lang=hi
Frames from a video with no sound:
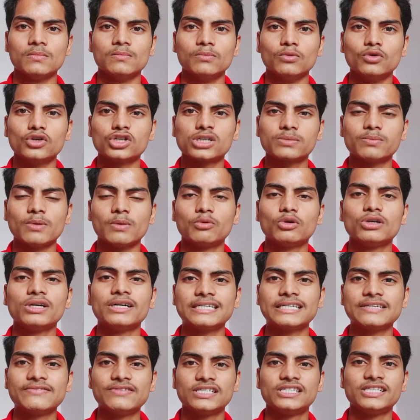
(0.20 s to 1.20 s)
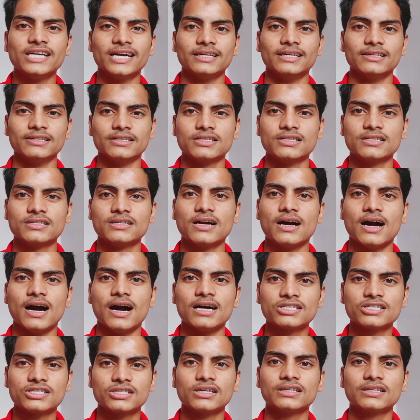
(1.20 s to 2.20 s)
मोस्ट पॉपुलर टीवी चैनल्स
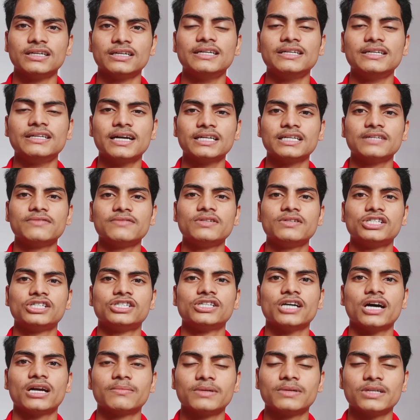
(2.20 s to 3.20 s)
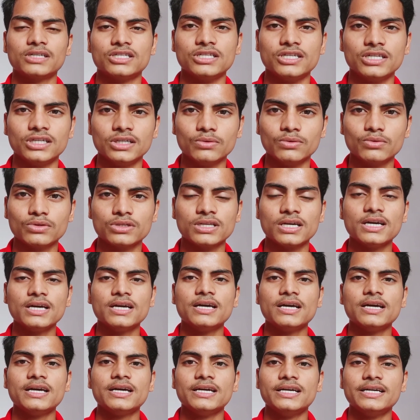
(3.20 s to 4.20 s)
आज तक इंडिया टीवी स्टार प्लस जी न्यूज
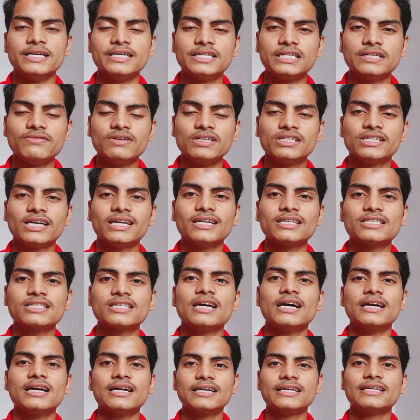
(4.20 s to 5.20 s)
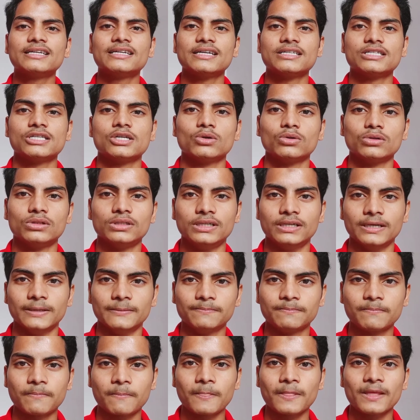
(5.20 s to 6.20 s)
इन टीवी चैनल्स की अर्निंग कैसे होती है
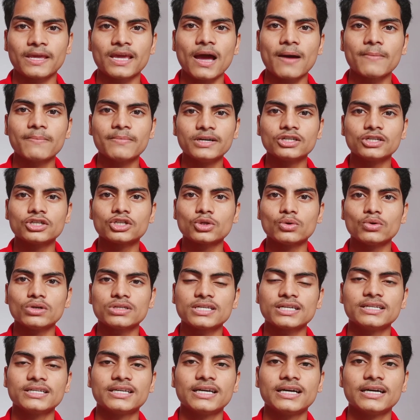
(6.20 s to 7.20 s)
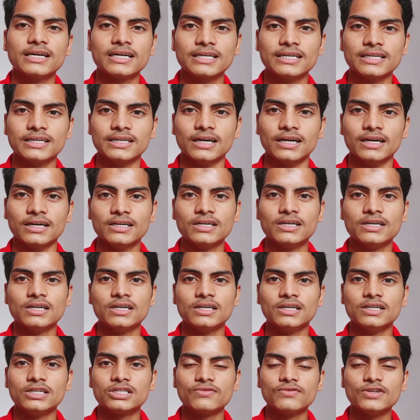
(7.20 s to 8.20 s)
क्या मेन सोर्स है इनकी अर्निंग का
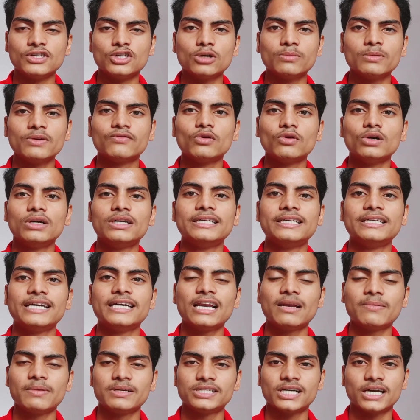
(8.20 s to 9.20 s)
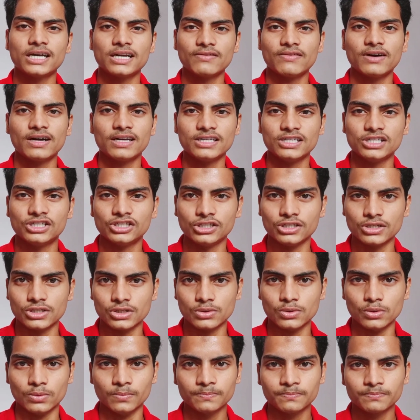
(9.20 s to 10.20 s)
इस वीडियो में फुल डिटेल में जानने वाले हैं इस चीज
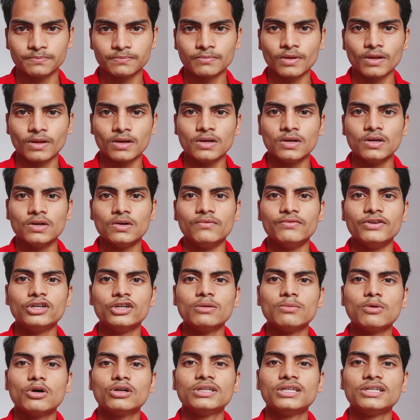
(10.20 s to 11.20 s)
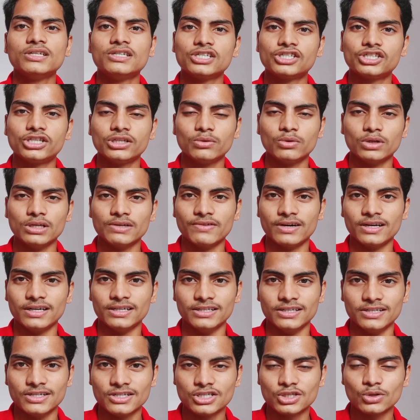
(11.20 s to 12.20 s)
को वीडियो बहुत इंटरेस्टिंग होने वाली
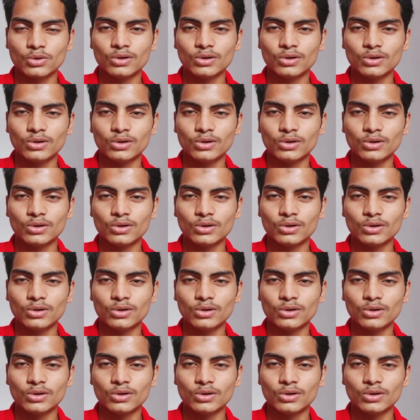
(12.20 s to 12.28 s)
है सो